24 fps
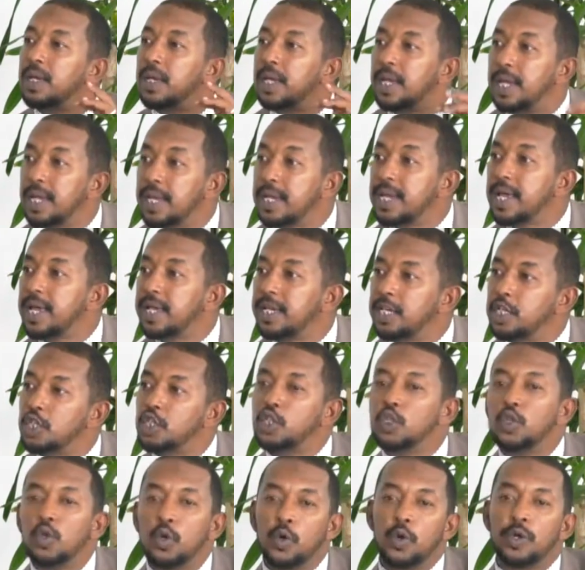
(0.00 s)
هنا
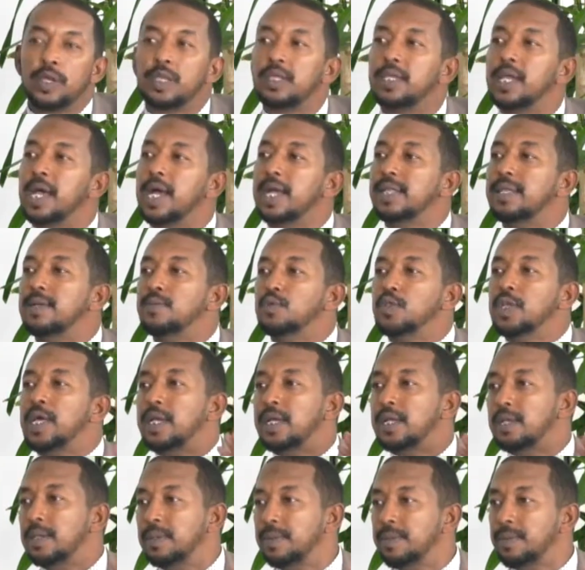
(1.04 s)
يجي دور اتحاد
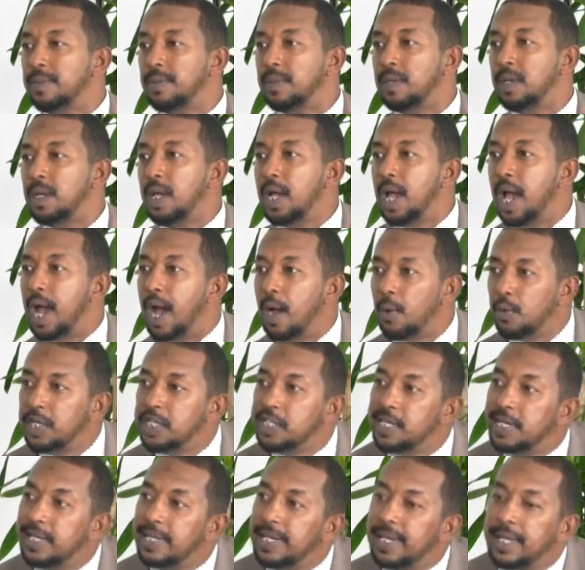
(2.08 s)
المزارعين او
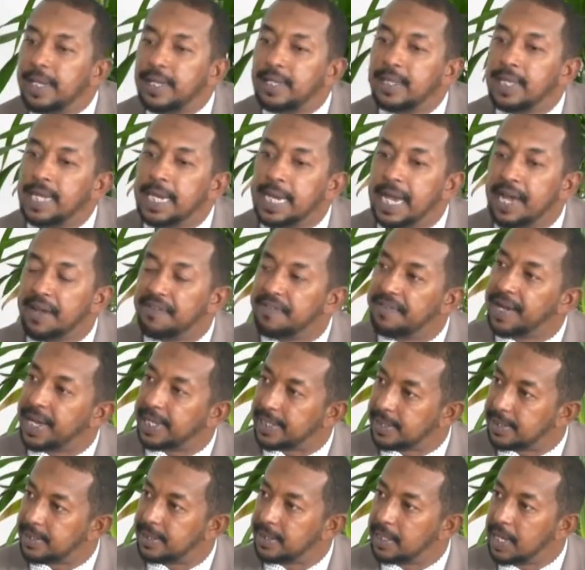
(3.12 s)
يجي
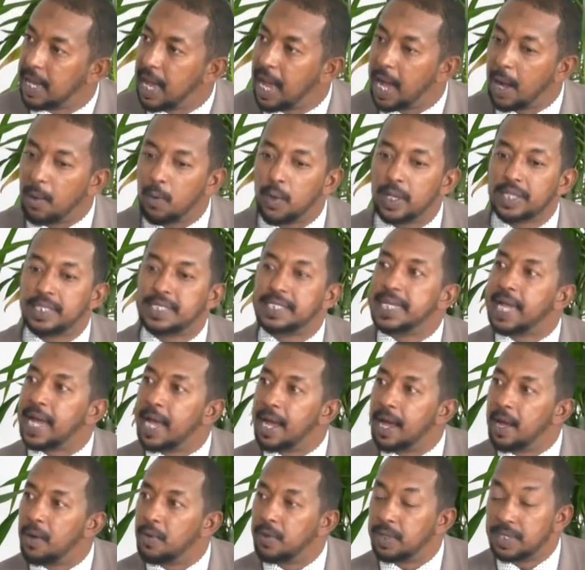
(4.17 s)
الائتلافات او
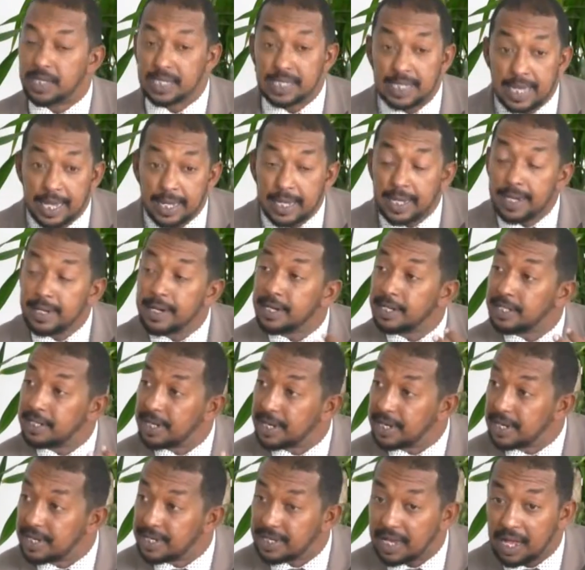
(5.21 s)
التعاون اذا احنا
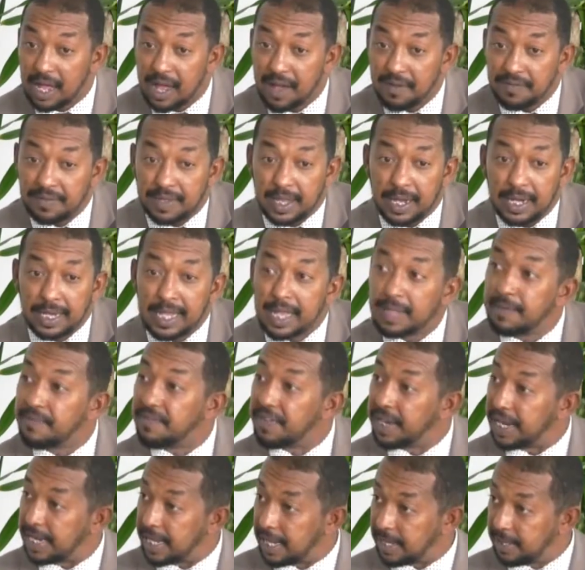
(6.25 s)
نشرنا ثقافه اليد
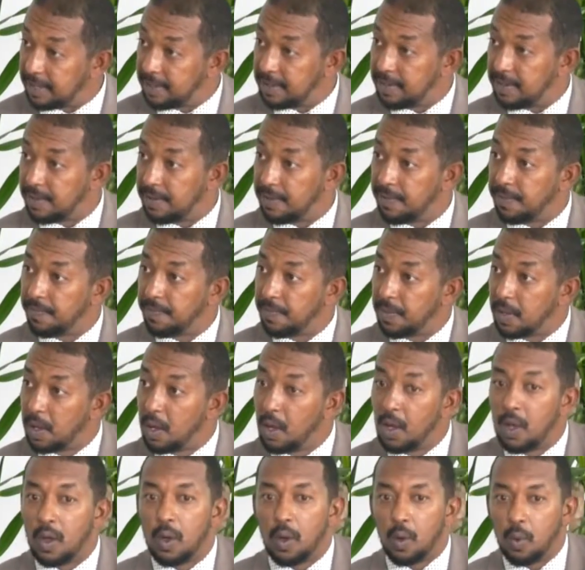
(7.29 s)
في اليد
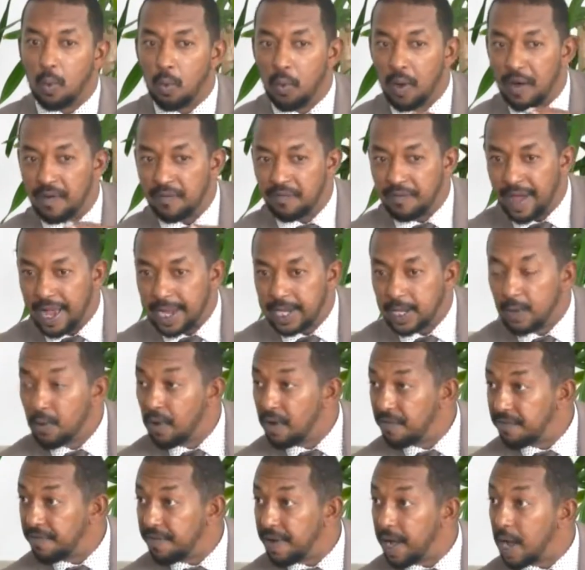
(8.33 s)
وانفعني
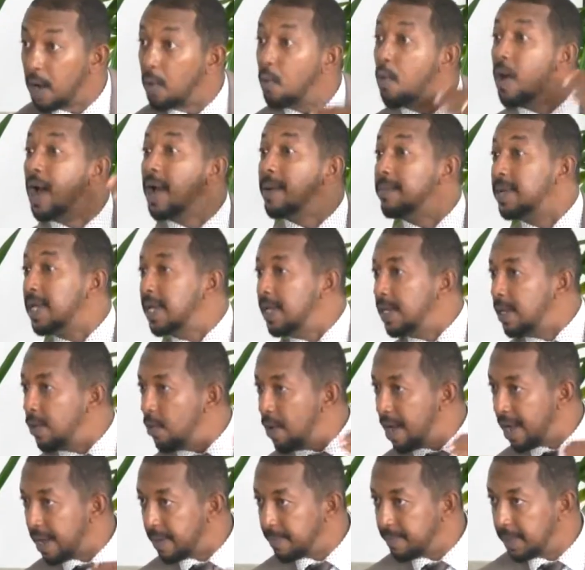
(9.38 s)
وانفعك واحميني
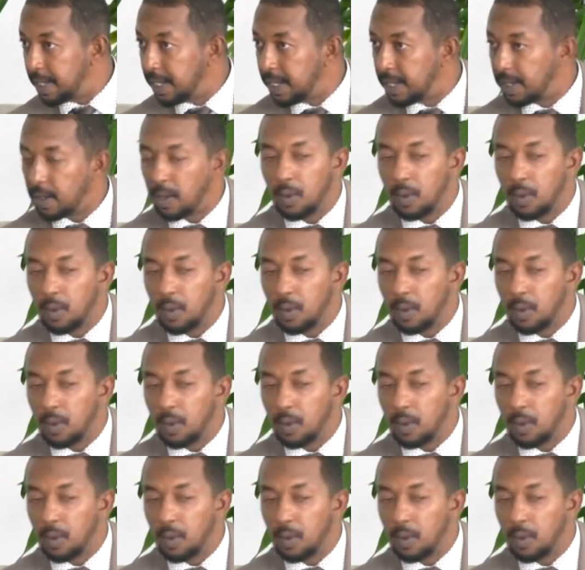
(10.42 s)
واحميك